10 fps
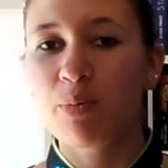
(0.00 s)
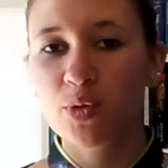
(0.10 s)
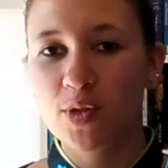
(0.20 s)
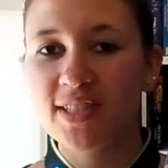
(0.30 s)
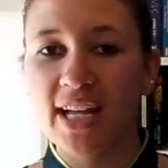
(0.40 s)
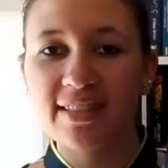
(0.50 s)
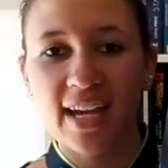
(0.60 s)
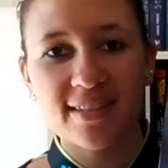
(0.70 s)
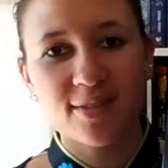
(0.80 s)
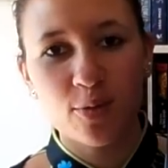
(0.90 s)
Pour ceux que ça
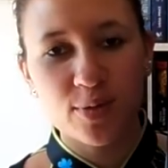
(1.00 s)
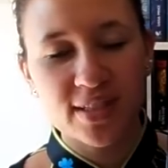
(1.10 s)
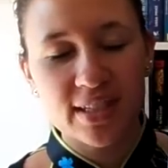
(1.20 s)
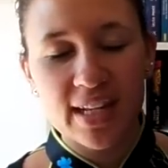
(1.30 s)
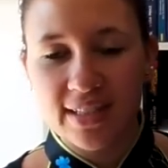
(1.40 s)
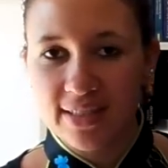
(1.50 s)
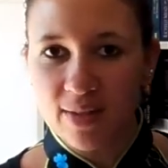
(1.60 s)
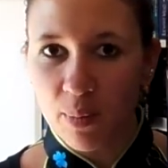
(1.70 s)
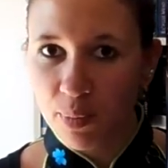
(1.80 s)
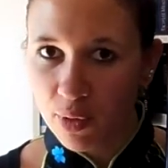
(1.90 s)
intéresse, celui-ci, il
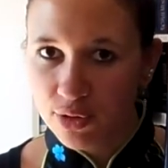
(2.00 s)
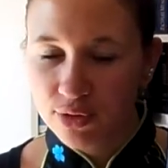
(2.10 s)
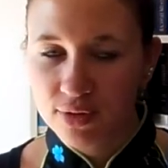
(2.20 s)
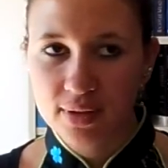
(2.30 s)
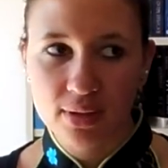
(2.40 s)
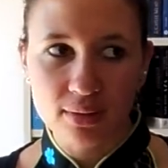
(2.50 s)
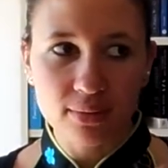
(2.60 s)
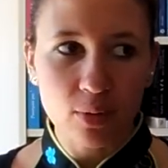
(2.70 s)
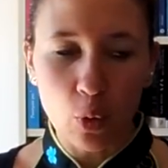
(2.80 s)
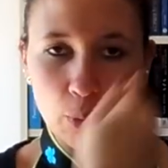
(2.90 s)
existe en poche, si
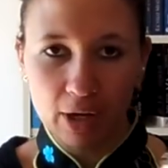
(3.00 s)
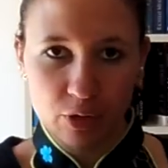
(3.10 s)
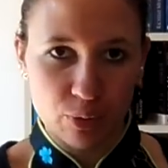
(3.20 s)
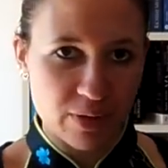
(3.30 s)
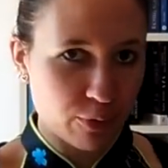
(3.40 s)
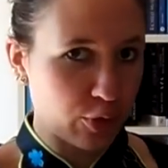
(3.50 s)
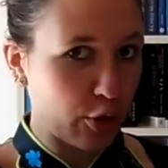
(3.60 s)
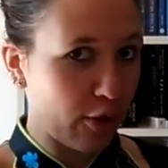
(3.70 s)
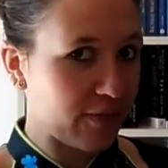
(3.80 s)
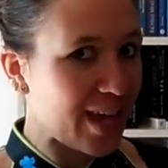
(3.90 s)
le résumé vous
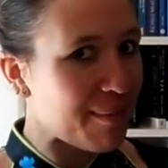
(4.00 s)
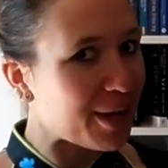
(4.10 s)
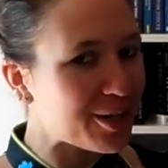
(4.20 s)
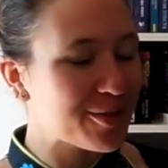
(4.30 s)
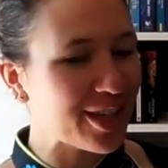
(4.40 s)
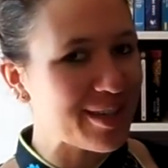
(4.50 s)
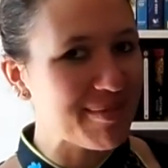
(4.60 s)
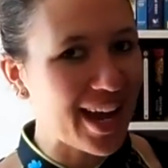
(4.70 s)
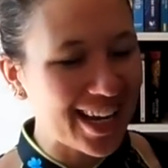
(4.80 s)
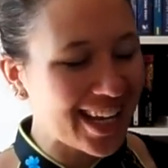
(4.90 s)
donne envie, après je vous en ai
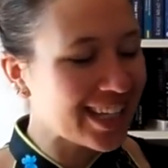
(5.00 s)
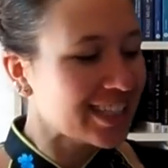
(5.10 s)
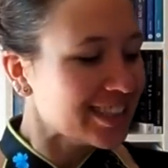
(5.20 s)
parlé.